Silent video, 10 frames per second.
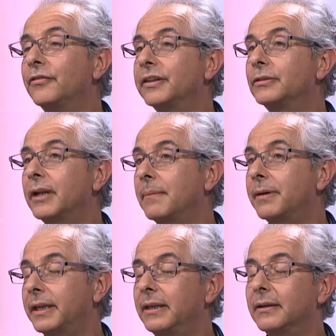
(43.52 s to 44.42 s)
En, fait, on a
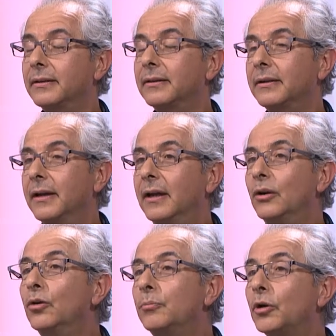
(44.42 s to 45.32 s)
pris
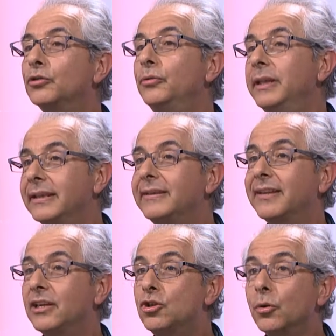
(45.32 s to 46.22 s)
l'opportunité de
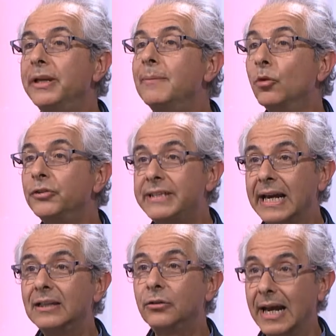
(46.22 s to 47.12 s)
cette journée
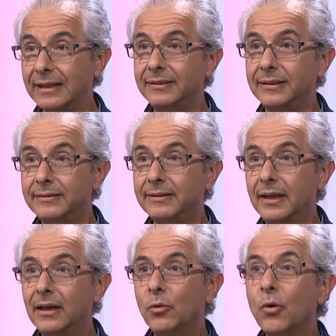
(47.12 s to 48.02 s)
mondiale de l'arthrite.
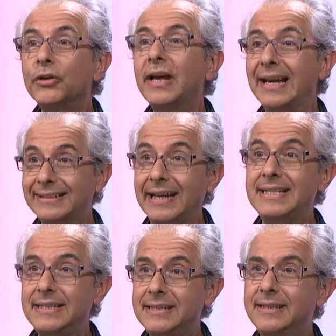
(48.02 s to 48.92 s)
World
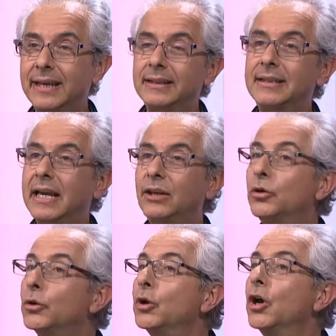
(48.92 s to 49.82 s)
Arthritis Day, qui a
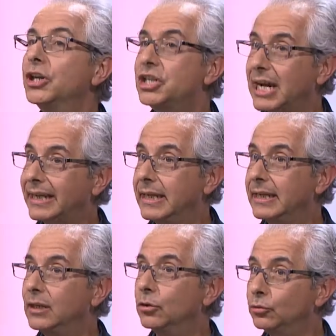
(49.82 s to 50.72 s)
lieu chaque
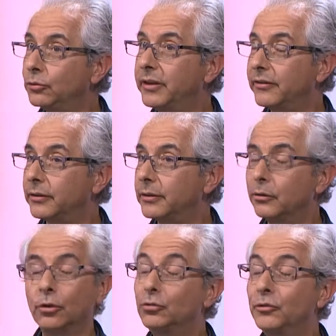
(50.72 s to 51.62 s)
année le 12 décembre,
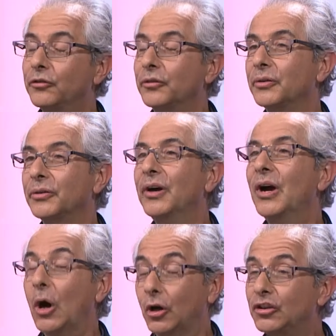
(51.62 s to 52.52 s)
le 12 euh,
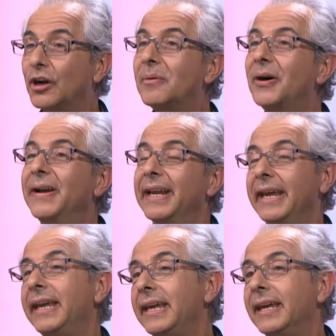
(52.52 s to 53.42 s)
octobre.
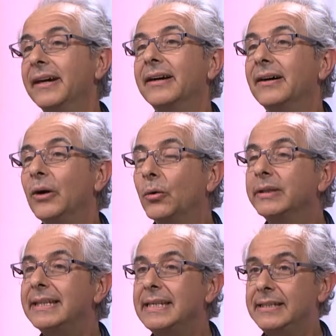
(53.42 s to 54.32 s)
et euh,
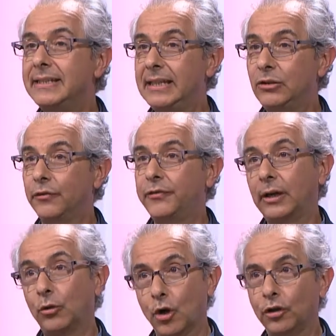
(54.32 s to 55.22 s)
on a décidé de faire le